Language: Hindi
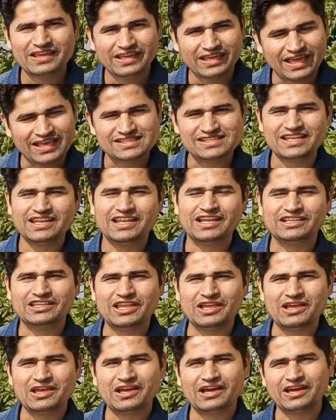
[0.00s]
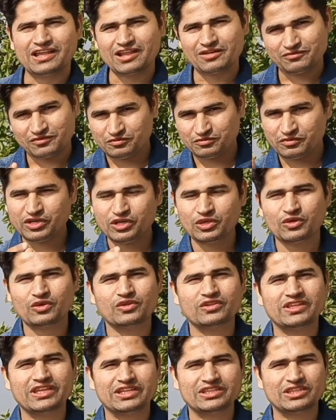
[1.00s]
कैसा लगता है अगर आप वीडियो
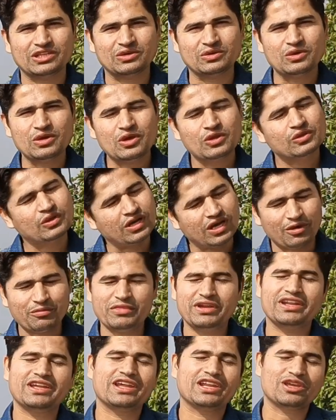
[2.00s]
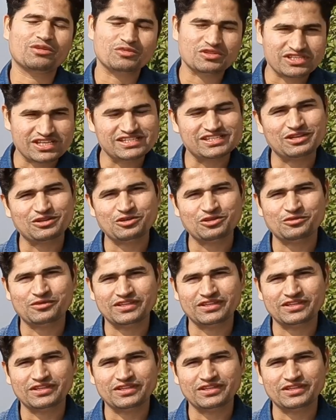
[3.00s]
को देखते हो तो कमेंट करके मुझे ज़रूर